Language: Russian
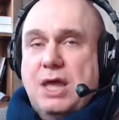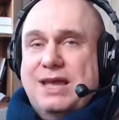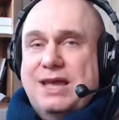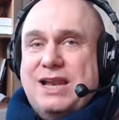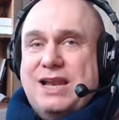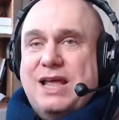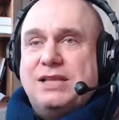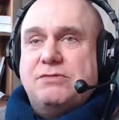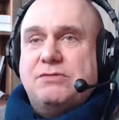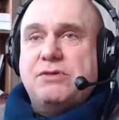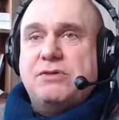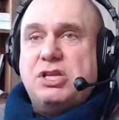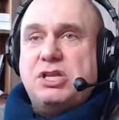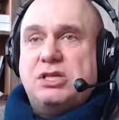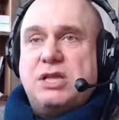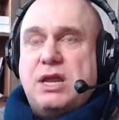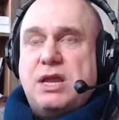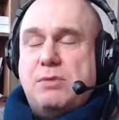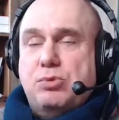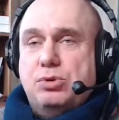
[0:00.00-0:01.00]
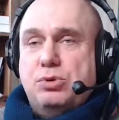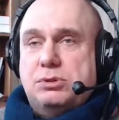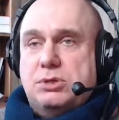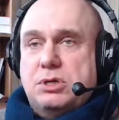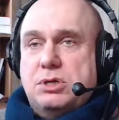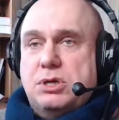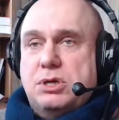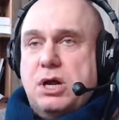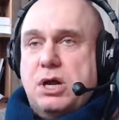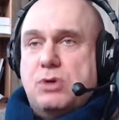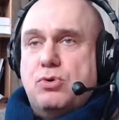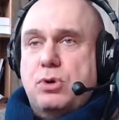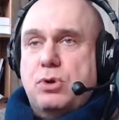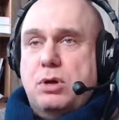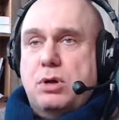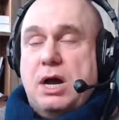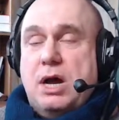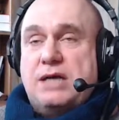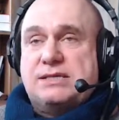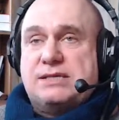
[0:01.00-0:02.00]
Для этого не требуется никакой
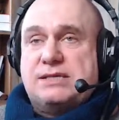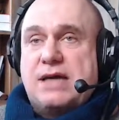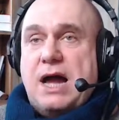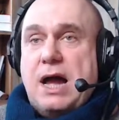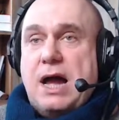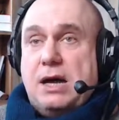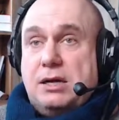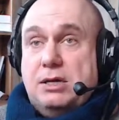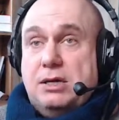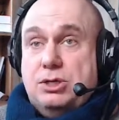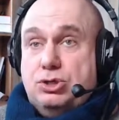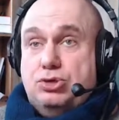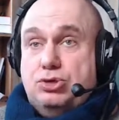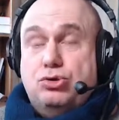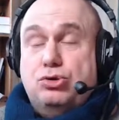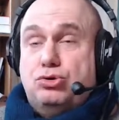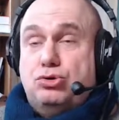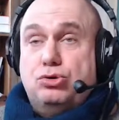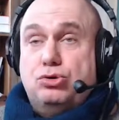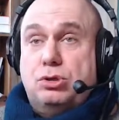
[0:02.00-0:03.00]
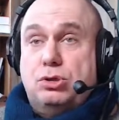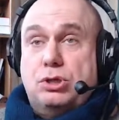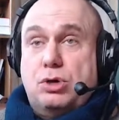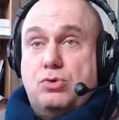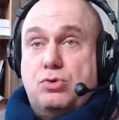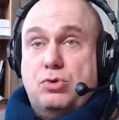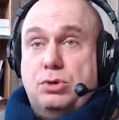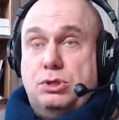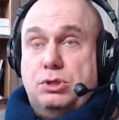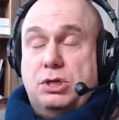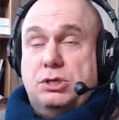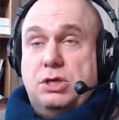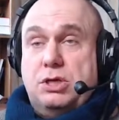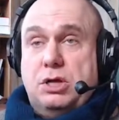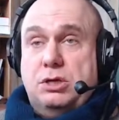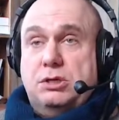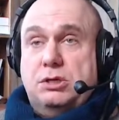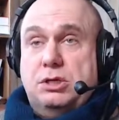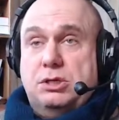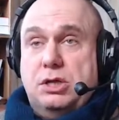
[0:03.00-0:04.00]
ОСАГО, еще что-то такое и так
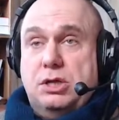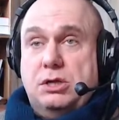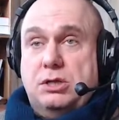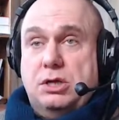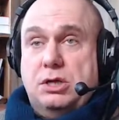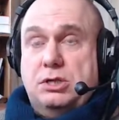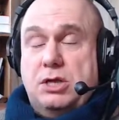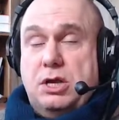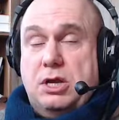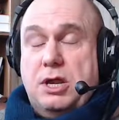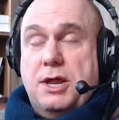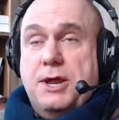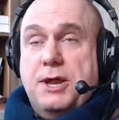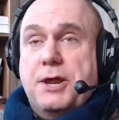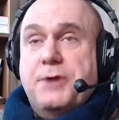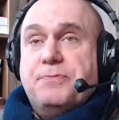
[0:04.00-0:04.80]
далее, и так далее, и так далее